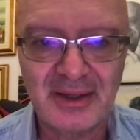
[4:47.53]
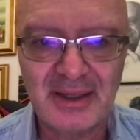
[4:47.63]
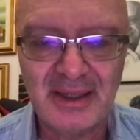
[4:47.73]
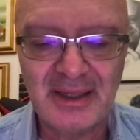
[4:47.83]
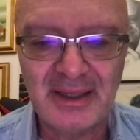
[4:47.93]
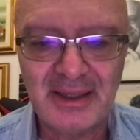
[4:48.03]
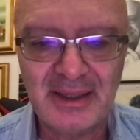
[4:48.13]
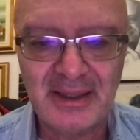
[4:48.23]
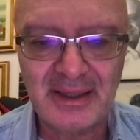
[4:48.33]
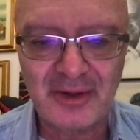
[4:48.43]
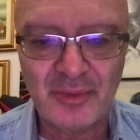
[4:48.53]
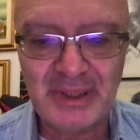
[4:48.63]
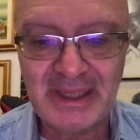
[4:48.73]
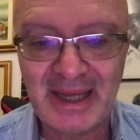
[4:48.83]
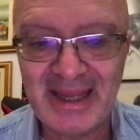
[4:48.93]
eh,
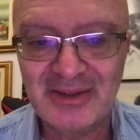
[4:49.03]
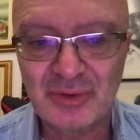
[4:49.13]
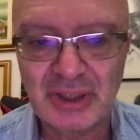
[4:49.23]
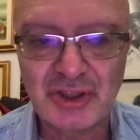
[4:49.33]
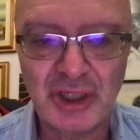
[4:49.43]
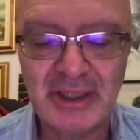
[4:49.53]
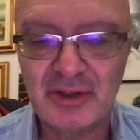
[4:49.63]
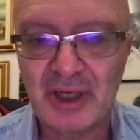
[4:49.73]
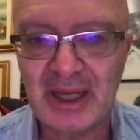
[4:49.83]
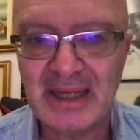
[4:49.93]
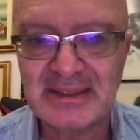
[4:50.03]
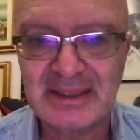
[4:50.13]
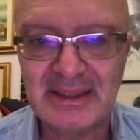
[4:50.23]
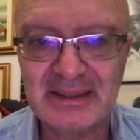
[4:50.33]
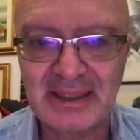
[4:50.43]
come dire, entro una soglia di
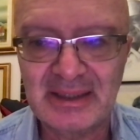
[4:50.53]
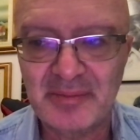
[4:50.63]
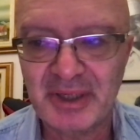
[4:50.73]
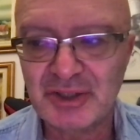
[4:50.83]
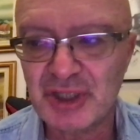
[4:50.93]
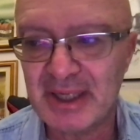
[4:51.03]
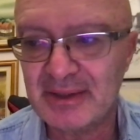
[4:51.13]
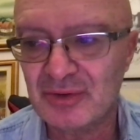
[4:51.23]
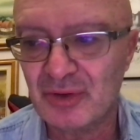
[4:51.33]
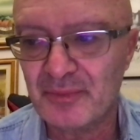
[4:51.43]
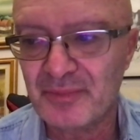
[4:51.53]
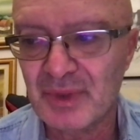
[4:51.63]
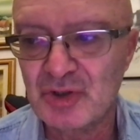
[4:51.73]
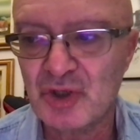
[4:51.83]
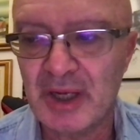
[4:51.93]
tolleranza del 30%,
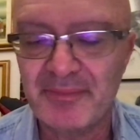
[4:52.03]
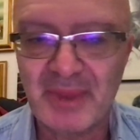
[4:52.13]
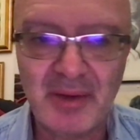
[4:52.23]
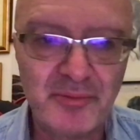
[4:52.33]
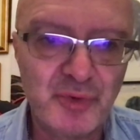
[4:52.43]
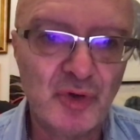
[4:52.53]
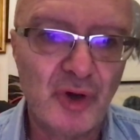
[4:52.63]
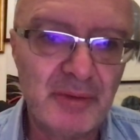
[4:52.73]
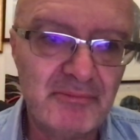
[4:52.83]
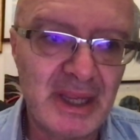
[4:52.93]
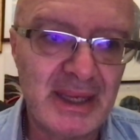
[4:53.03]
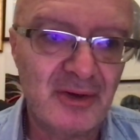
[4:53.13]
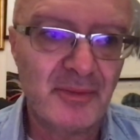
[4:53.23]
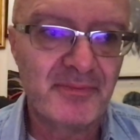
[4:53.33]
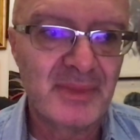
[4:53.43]
cioè in più o in
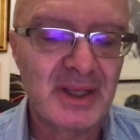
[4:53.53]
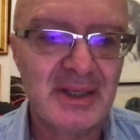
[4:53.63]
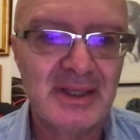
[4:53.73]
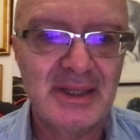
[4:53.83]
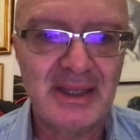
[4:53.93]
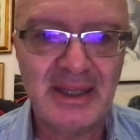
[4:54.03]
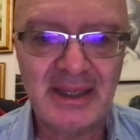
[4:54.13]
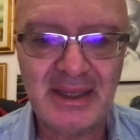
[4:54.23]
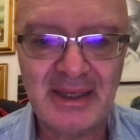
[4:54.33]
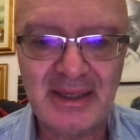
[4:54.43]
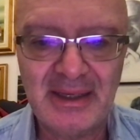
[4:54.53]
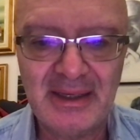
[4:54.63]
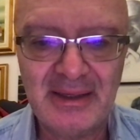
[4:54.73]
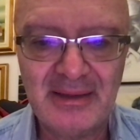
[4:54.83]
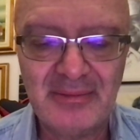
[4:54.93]
meno.
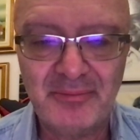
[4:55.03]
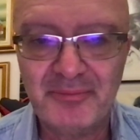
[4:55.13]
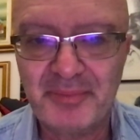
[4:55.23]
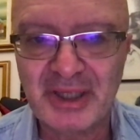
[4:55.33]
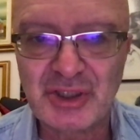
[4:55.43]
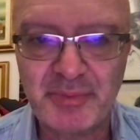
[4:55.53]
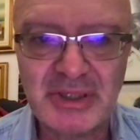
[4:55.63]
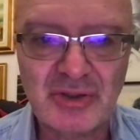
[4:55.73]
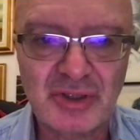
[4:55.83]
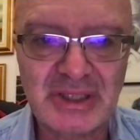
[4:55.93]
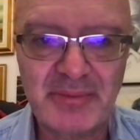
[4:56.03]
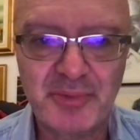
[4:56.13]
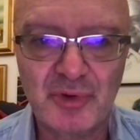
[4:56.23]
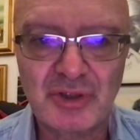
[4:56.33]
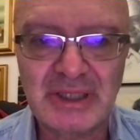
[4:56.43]
Eh, percepisco
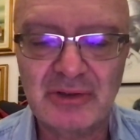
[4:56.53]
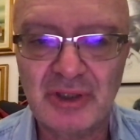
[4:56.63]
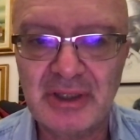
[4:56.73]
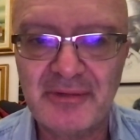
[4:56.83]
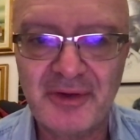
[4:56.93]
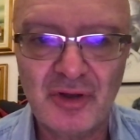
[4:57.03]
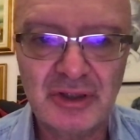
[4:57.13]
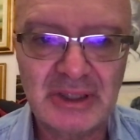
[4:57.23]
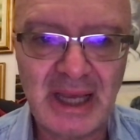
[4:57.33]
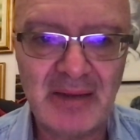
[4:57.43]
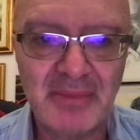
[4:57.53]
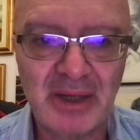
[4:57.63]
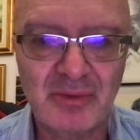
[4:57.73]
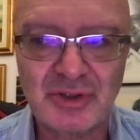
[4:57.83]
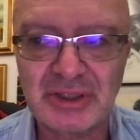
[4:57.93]
sempre uno stato di difficoltà,
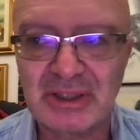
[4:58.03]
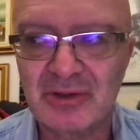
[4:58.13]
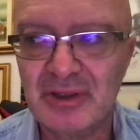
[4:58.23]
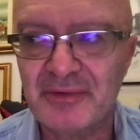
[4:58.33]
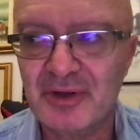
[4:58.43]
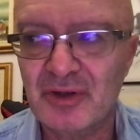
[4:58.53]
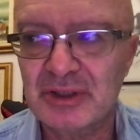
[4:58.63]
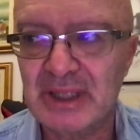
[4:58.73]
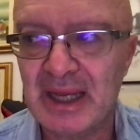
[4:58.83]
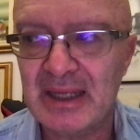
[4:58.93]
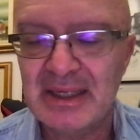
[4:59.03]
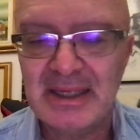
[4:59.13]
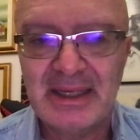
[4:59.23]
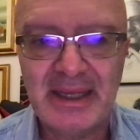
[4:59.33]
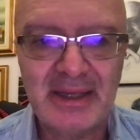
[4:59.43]
ma questo stato di difficoltà
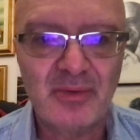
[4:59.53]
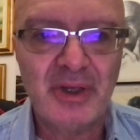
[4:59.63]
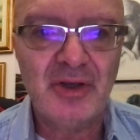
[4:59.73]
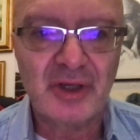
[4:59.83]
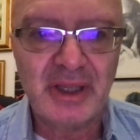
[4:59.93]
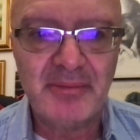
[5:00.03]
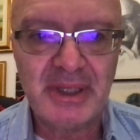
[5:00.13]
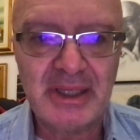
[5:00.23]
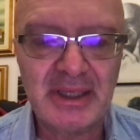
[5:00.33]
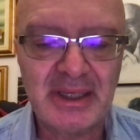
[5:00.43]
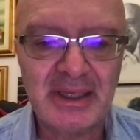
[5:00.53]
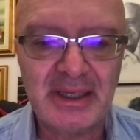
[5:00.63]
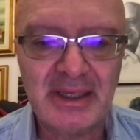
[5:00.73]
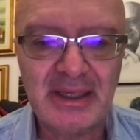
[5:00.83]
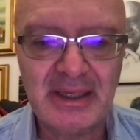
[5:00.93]
è quello che mi,
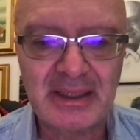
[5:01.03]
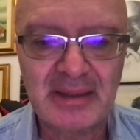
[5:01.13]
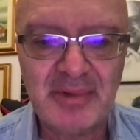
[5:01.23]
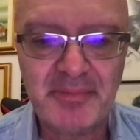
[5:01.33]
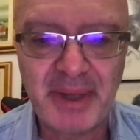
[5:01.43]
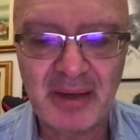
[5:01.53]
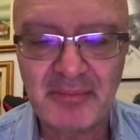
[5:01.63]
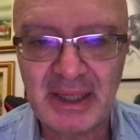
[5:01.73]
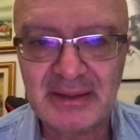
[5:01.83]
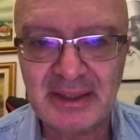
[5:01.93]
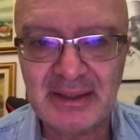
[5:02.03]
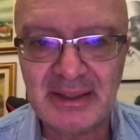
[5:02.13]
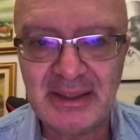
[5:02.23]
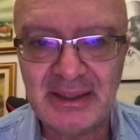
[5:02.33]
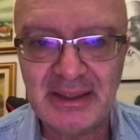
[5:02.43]
eh, che mi permette
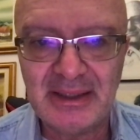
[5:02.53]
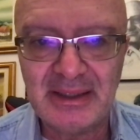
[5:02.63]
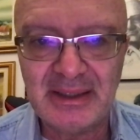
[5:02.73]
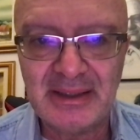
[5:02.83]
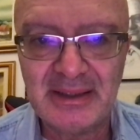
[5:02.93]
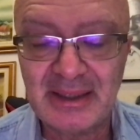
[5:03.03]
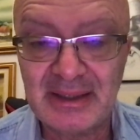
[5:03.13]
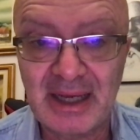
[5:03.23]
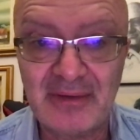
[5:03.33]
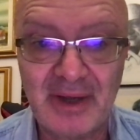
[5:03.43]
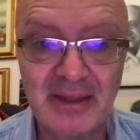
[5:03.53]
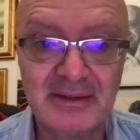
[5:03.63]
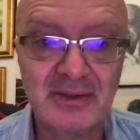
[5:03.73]
di, di, andare avanti.